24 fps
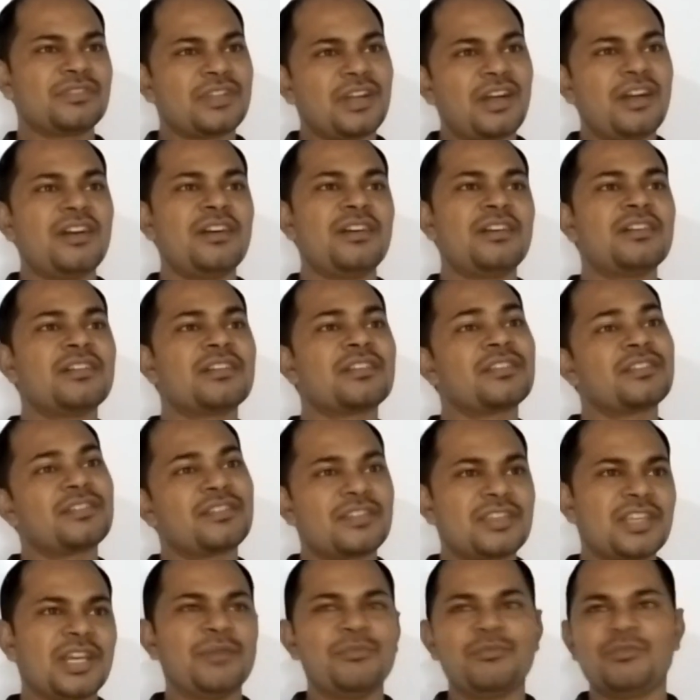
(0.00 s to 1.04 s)
कहाँ
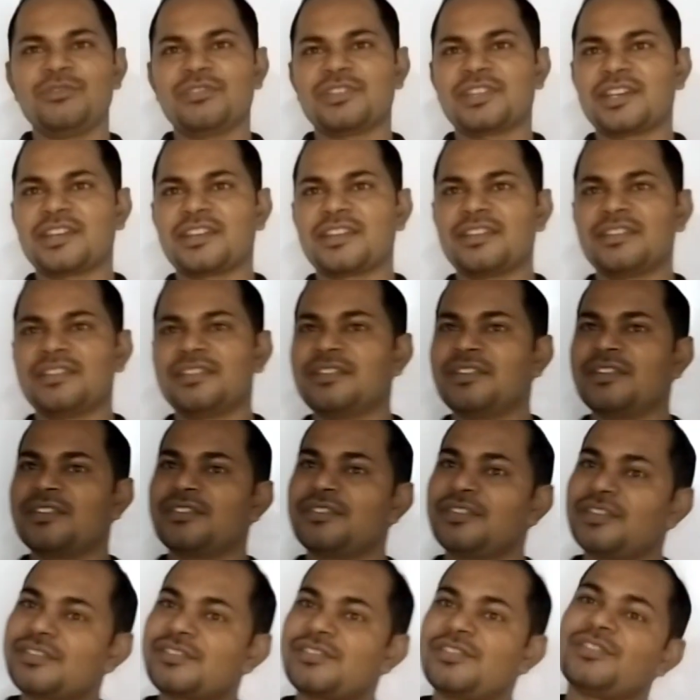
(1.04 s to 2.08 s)
क्या बोलना है
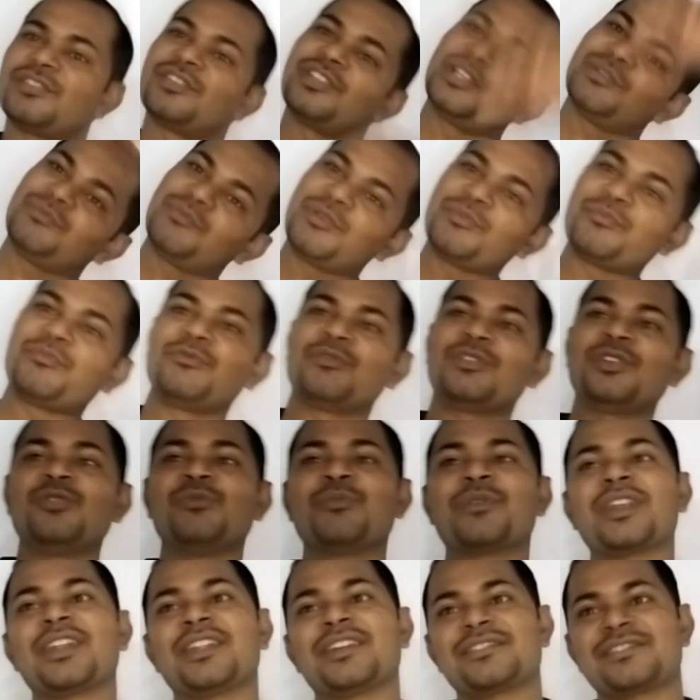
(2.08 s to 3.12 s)
ये सीखने में पूरी
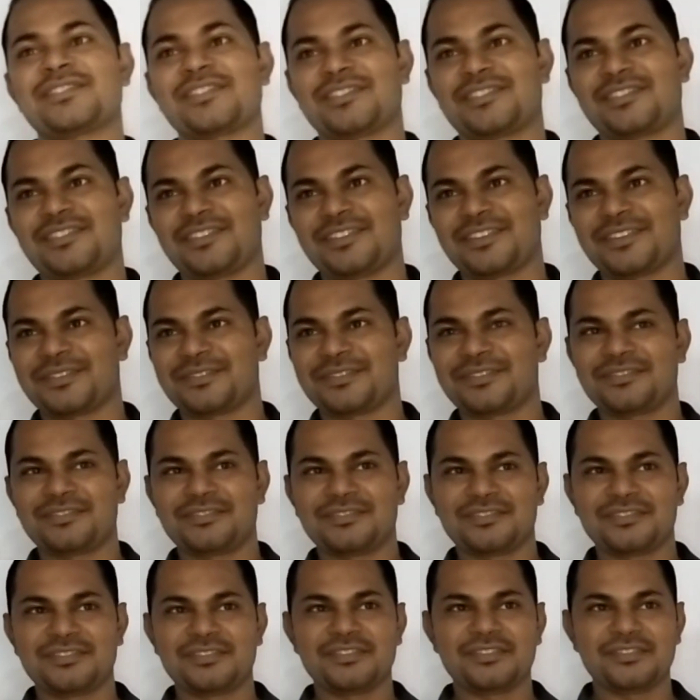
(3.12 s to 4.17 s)
उम्र लग जाती है
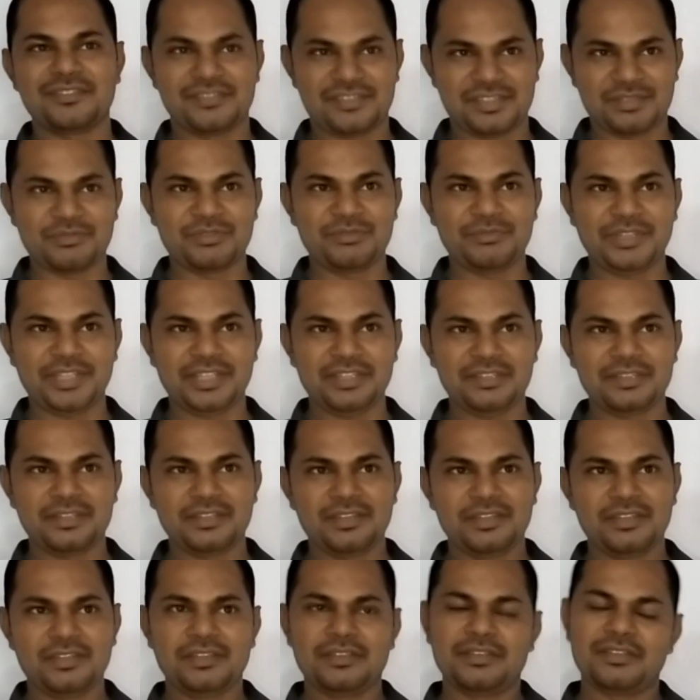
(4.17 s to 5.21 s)
समझ में आया
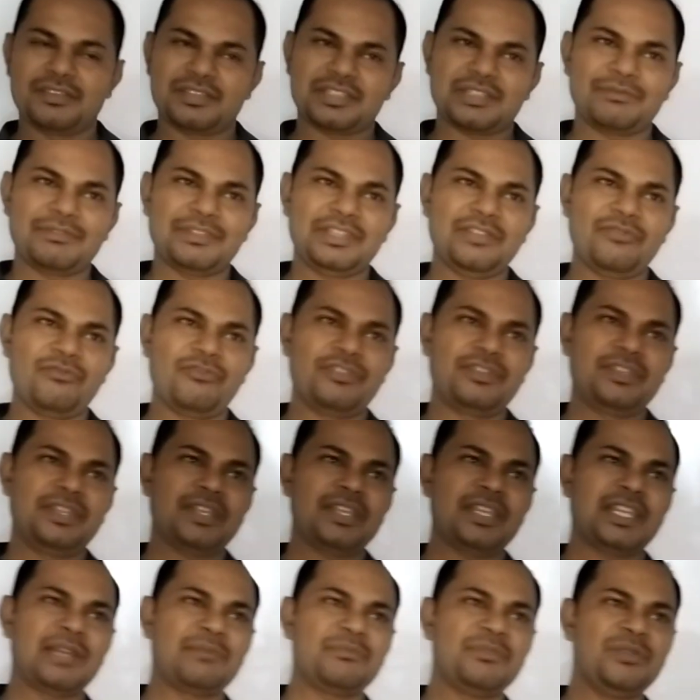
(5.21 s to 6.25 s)
इसका मतलब वही
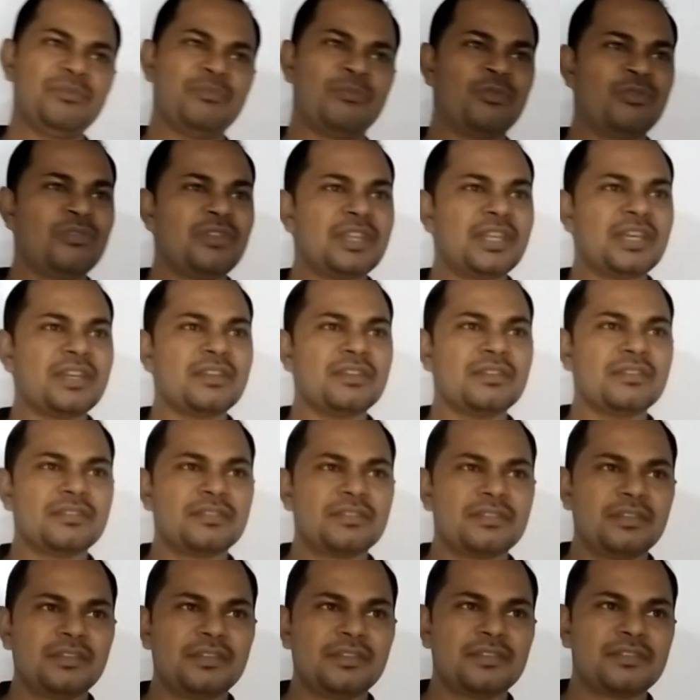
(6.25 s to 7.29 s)
है कि हमें बोलना
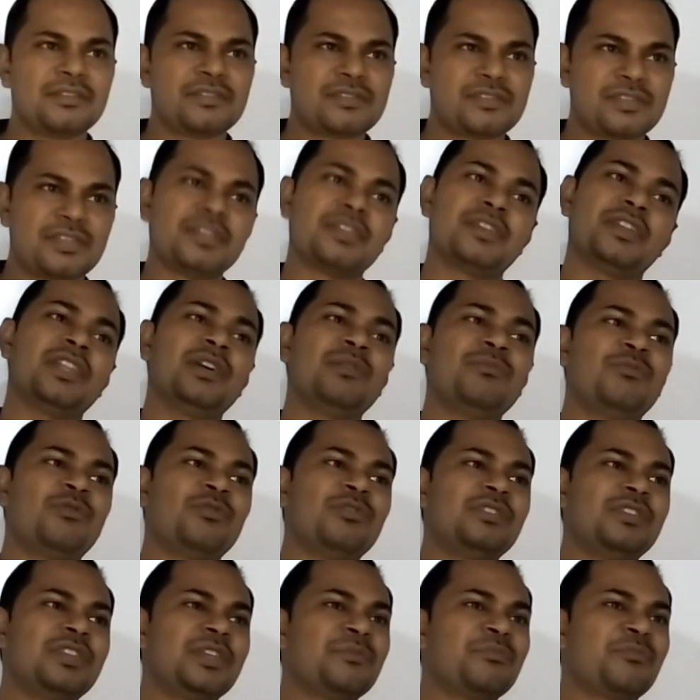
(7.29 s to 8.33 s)
सीखना
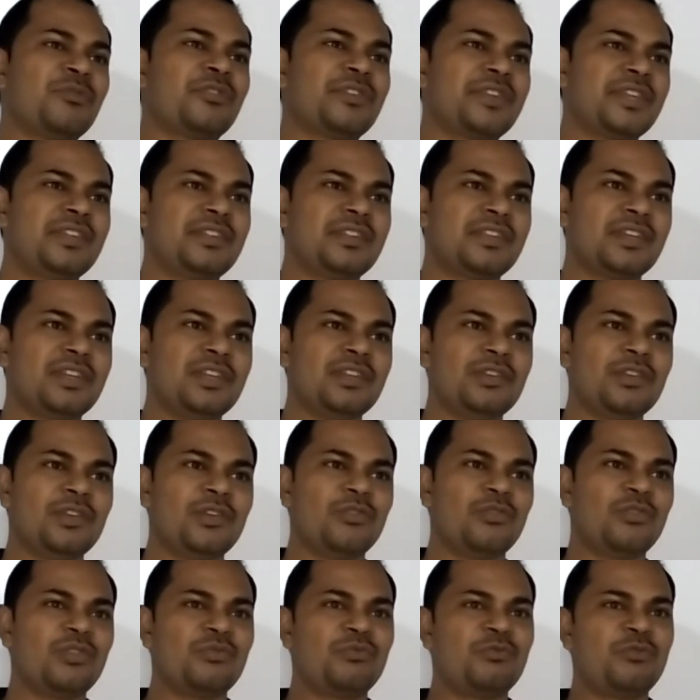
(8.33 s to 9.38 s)
बहुत इम्पॉर्टेंट है
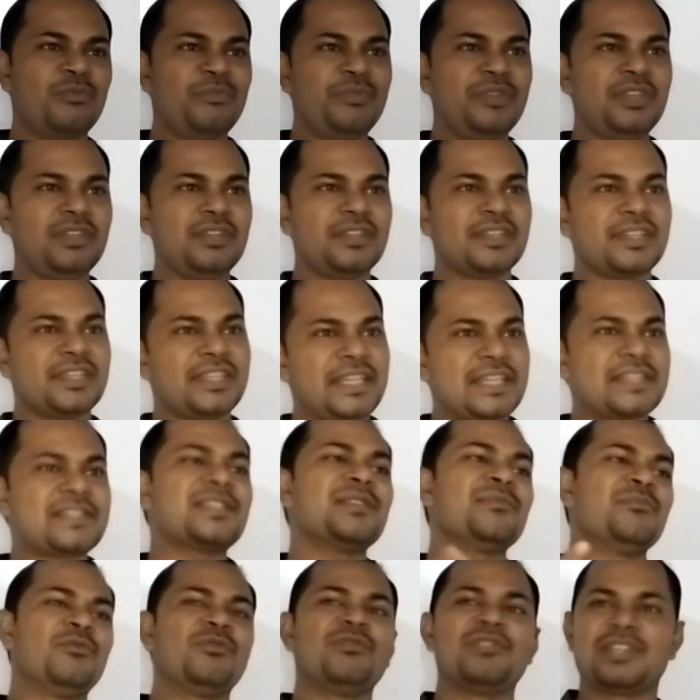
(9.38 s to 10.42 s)
और वो भी
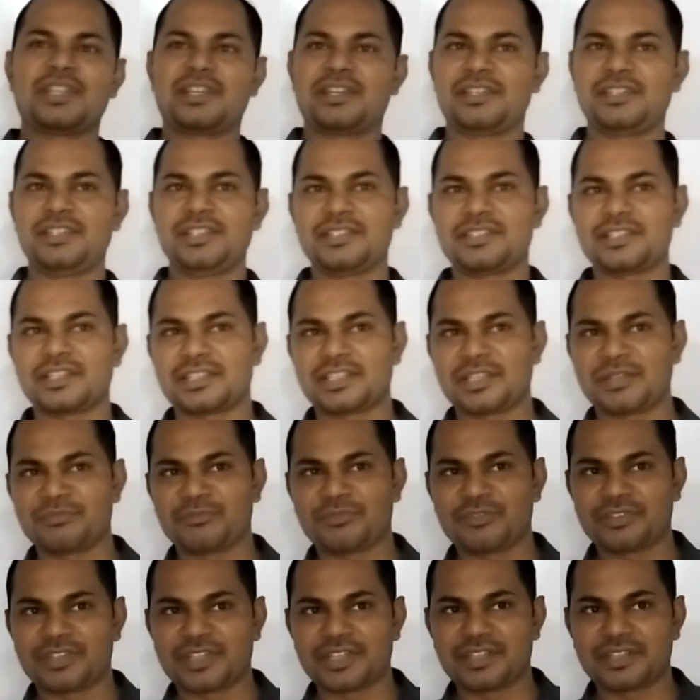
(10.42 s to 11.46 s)
कैसे बोलना है ये ज़्यादा
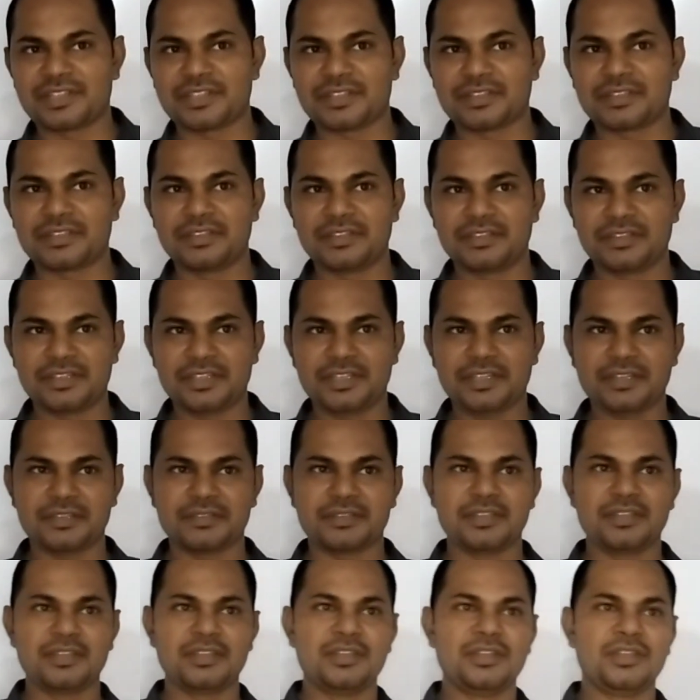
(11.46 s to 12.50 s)
इम्पॉर्टेंट है ठीक है
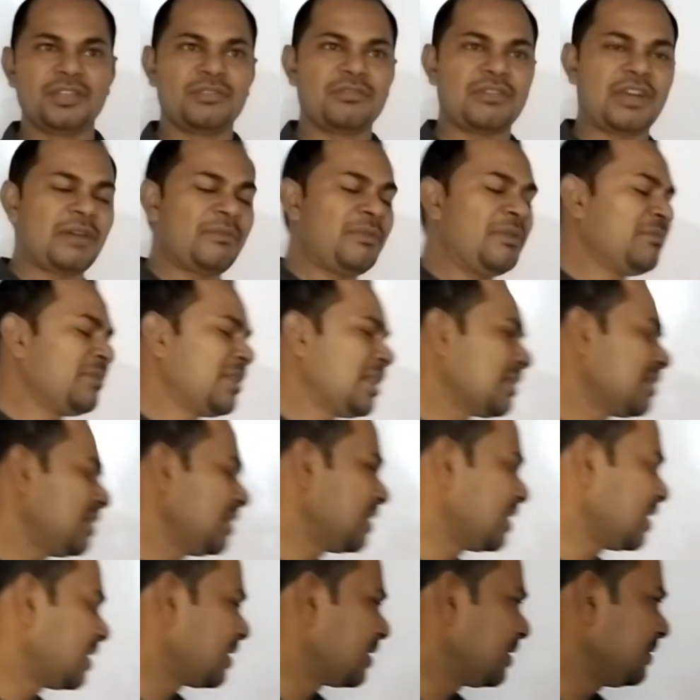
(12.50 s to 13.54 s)
तो अब हम
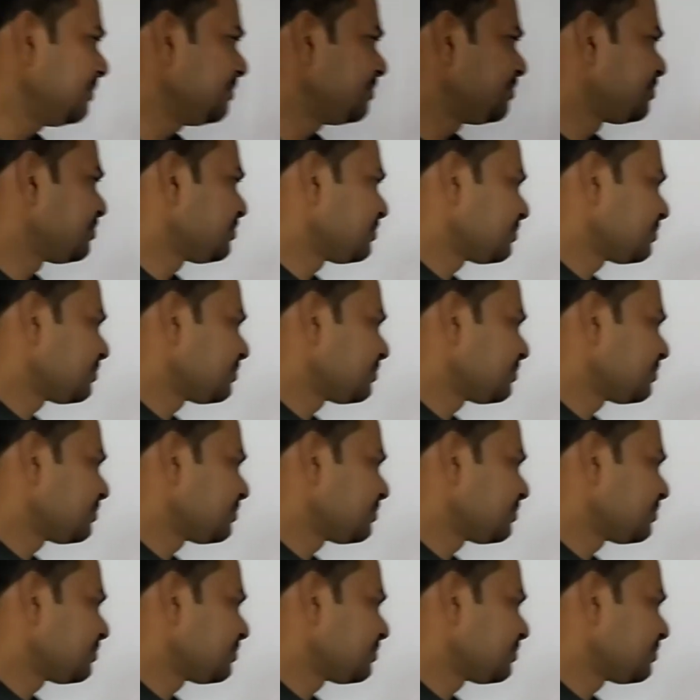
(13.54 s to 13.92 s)
करते क्या हैं